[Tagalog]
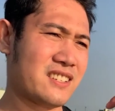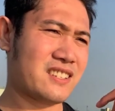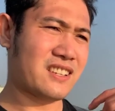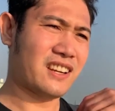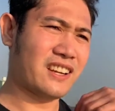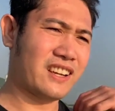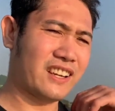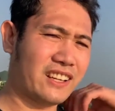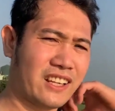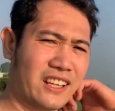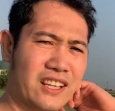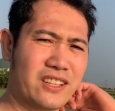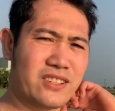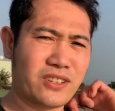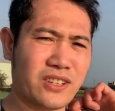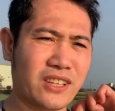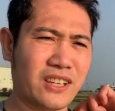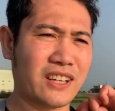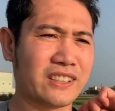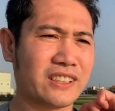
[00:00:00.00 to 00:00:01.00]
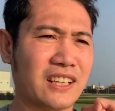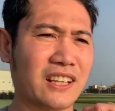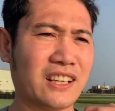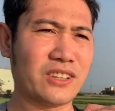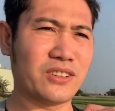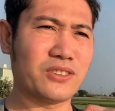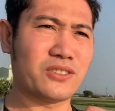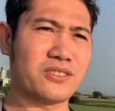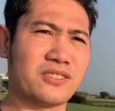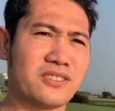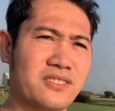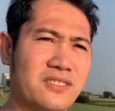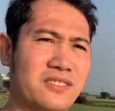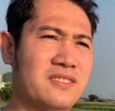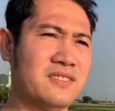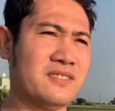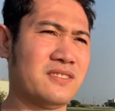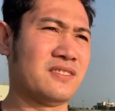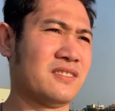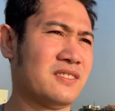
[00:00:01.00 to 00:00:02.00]
Tsaka ina-enjoy lang nila yung
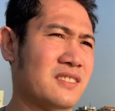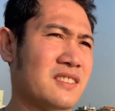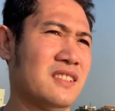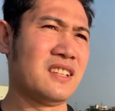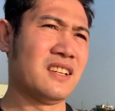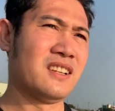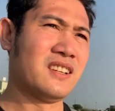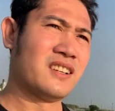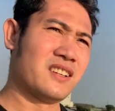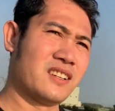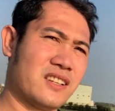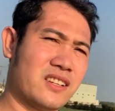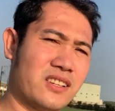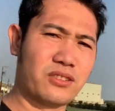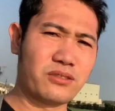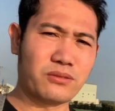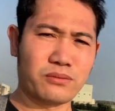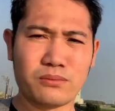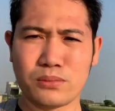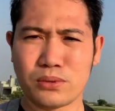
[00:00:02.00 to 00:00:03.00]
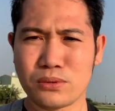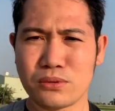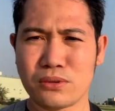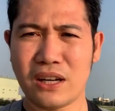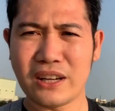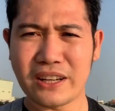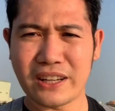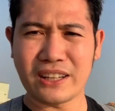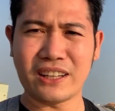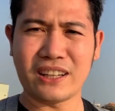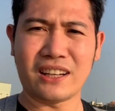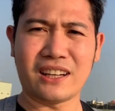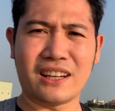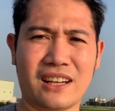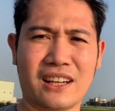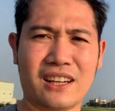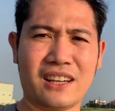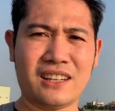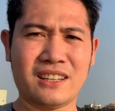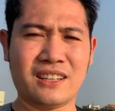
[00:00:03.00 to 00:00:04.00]
yung buhay
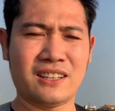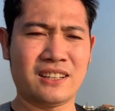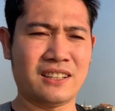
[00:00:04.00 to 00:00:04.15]
nila